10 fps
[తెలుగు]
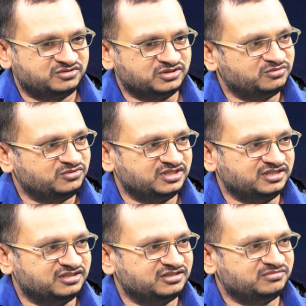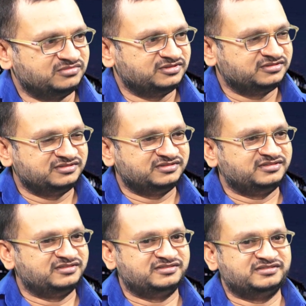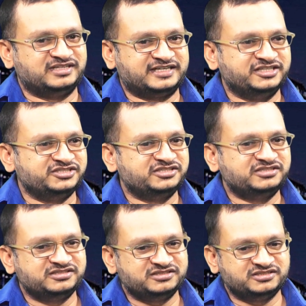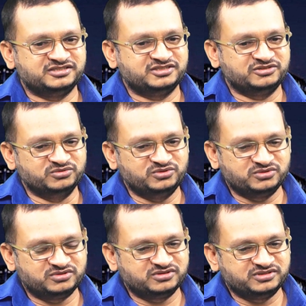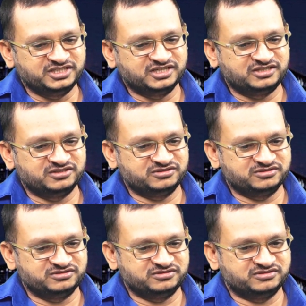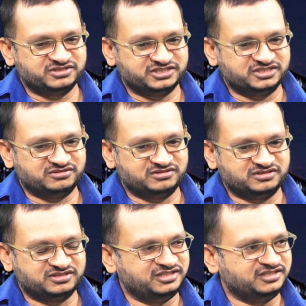సొంత ఊరి దగ్గరే అక్కడి నుంచి గుంటూరులో చేశాను ఒక త్రీ